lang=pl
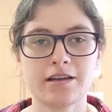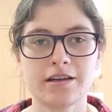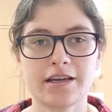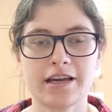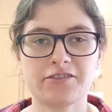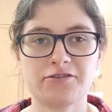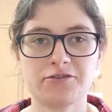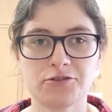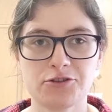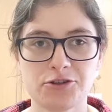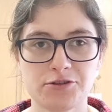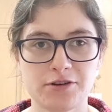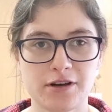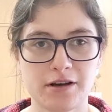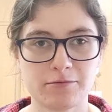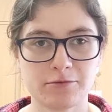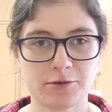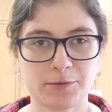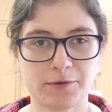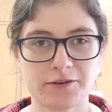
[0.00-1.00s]
Jak
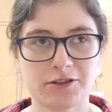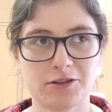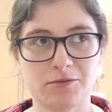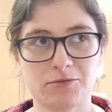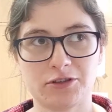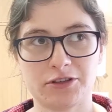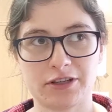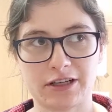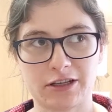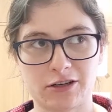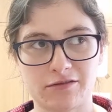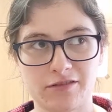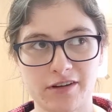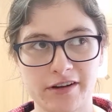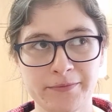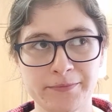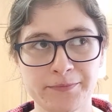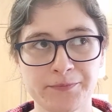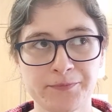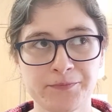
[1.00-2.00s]
wróciłam z powrotem do Krakowa,